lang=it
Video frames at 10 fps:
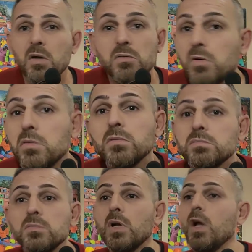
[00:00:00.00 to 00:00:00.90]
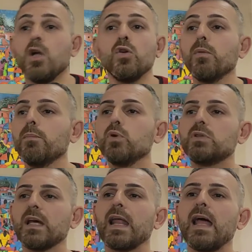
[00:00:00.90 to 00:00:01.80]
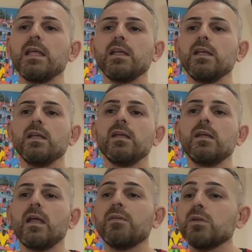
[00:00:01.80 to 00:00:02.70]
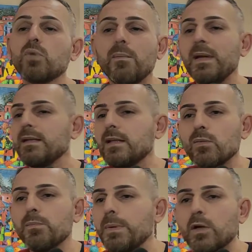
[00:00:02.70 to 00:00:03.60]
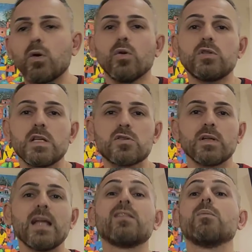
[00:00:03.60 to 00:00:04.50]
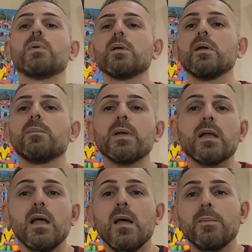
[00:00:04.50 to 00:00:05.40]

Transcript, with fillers: non, non, non butterei eventualmente un piccolo tesoretto per, per,